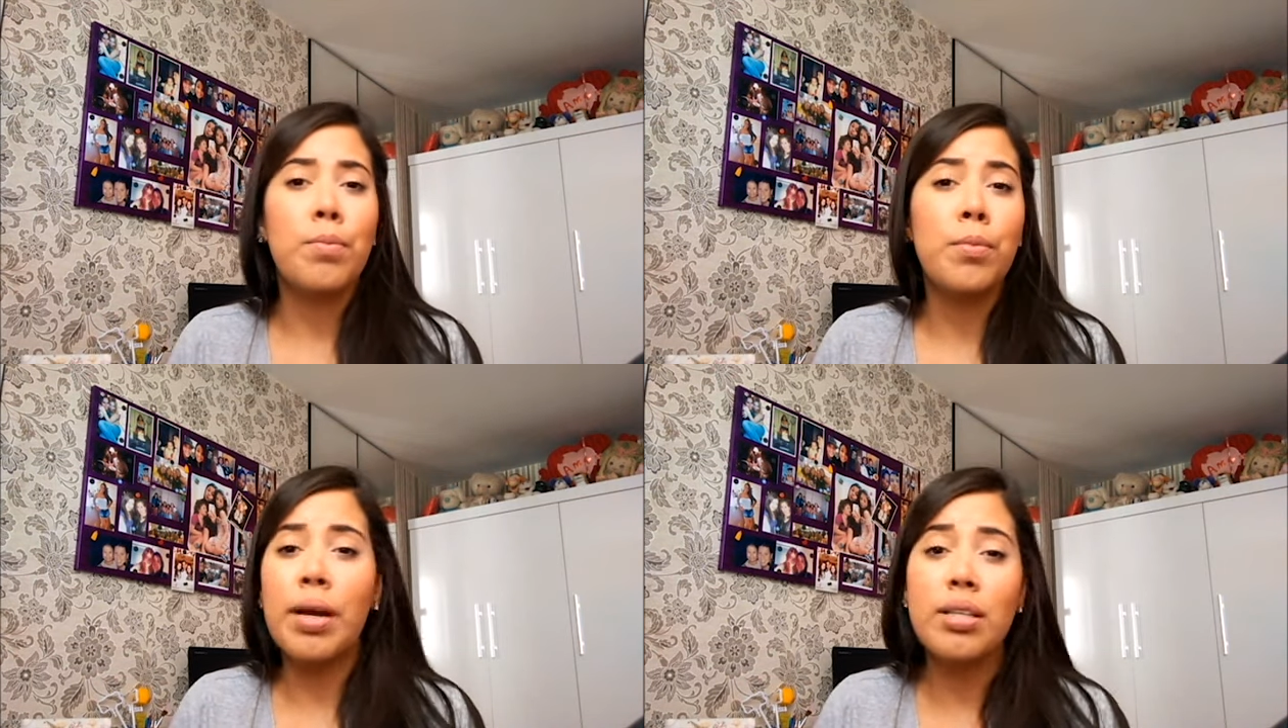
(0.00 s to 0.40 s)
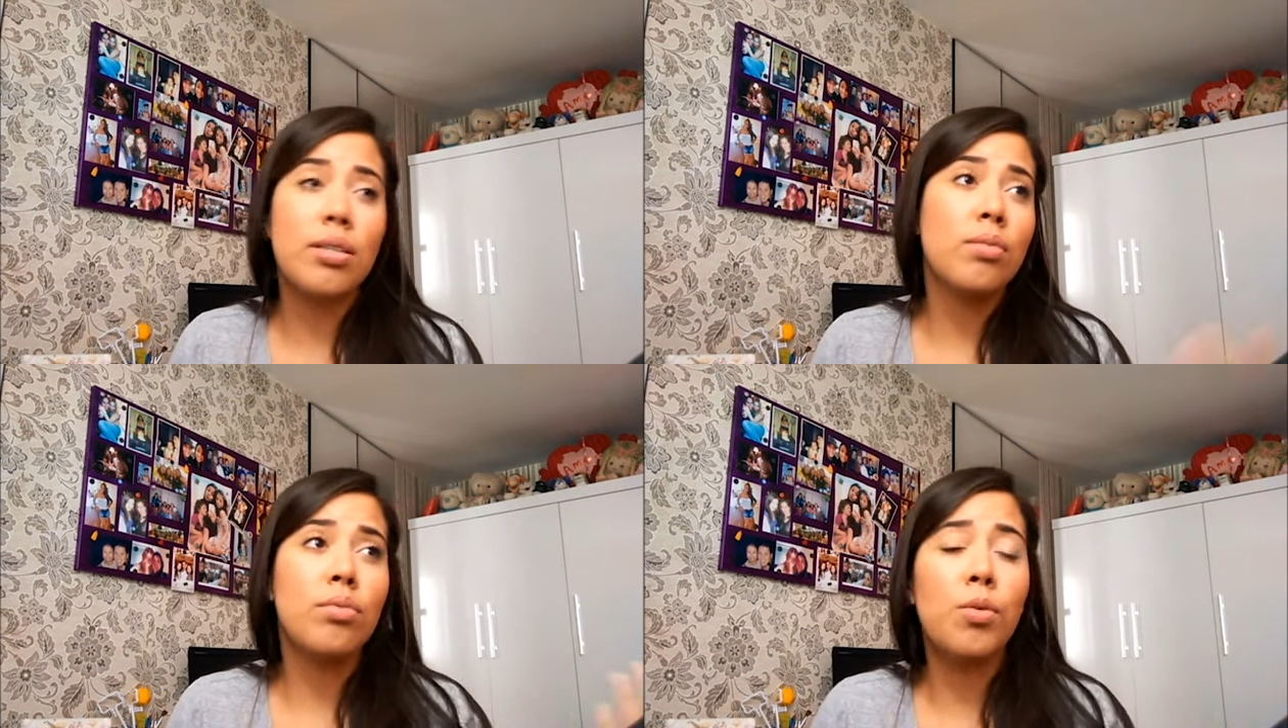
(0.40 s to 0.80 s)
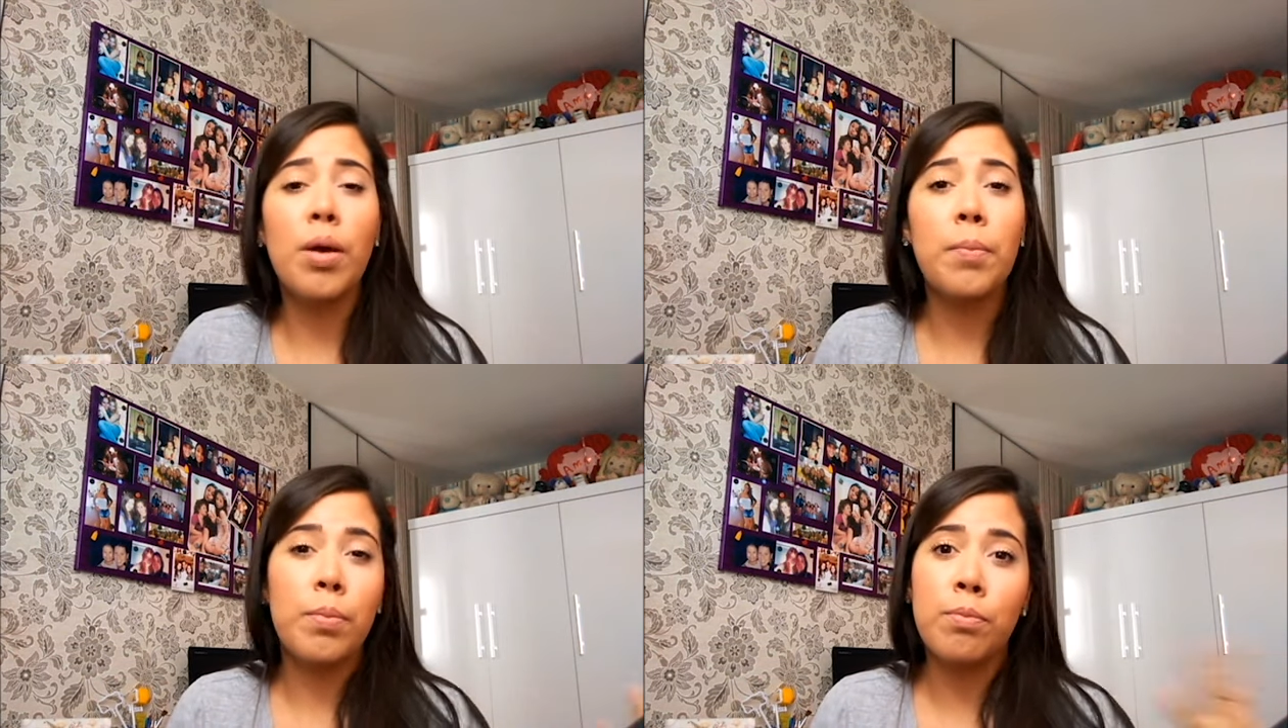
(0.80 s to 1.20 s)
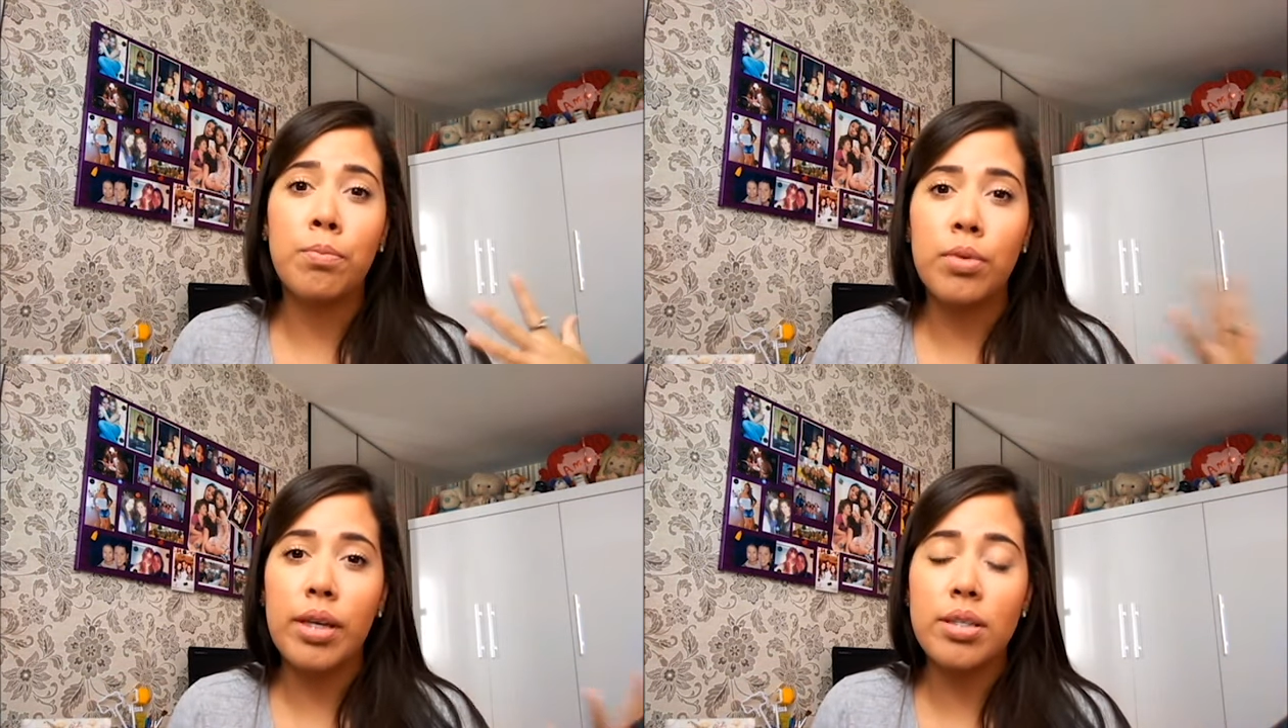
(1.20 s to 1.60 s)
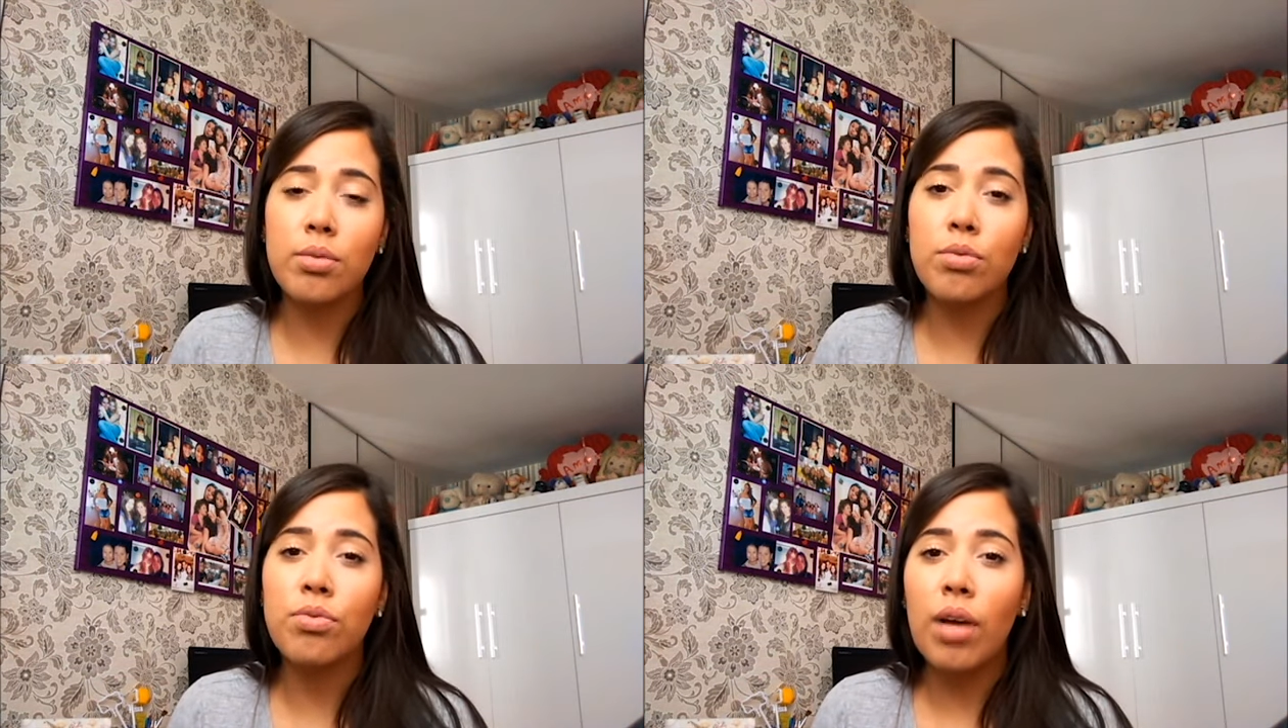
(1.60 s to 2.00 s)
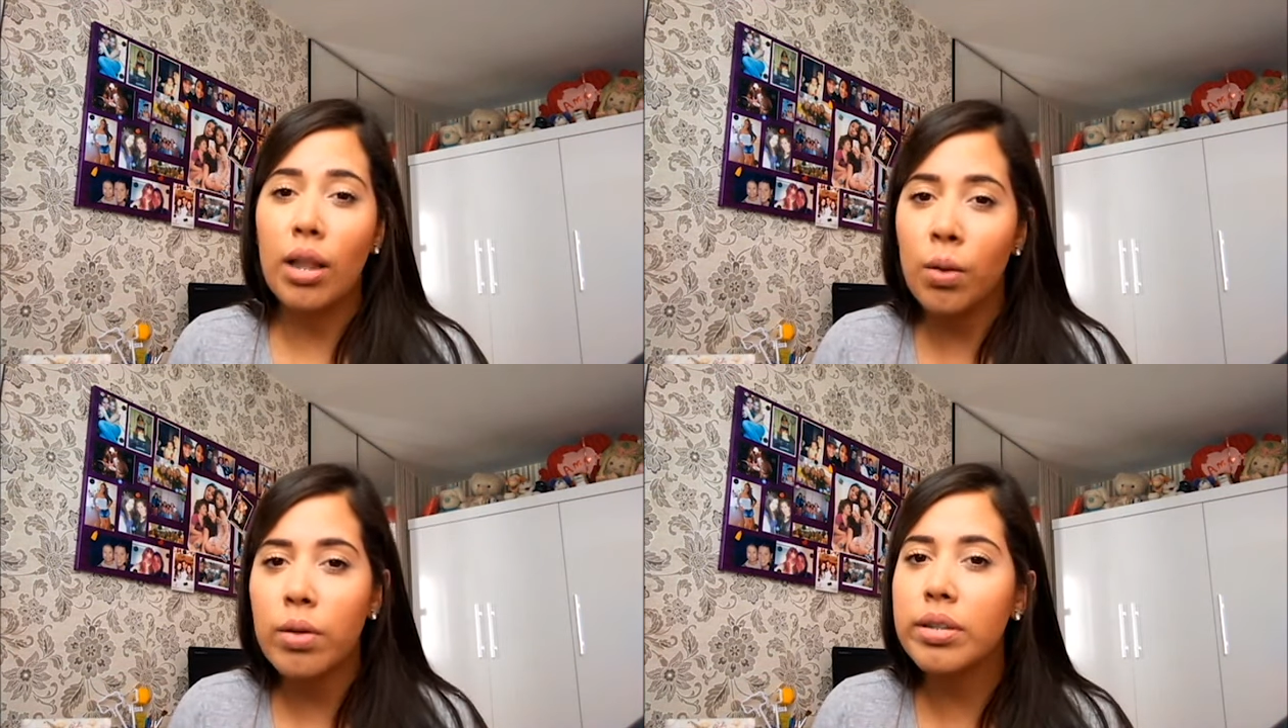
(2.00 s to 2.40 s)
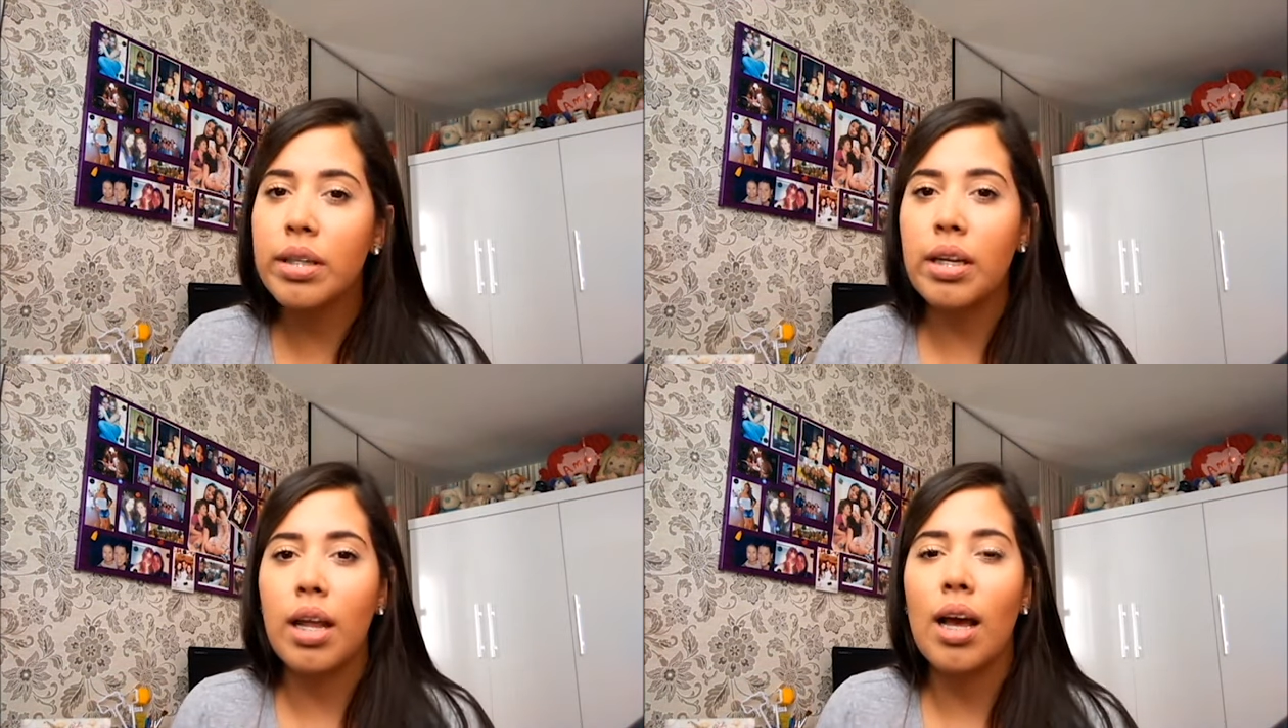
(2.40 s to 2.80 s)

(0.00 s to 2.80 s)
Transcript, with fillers: Por mais não, não é questão do valor dele.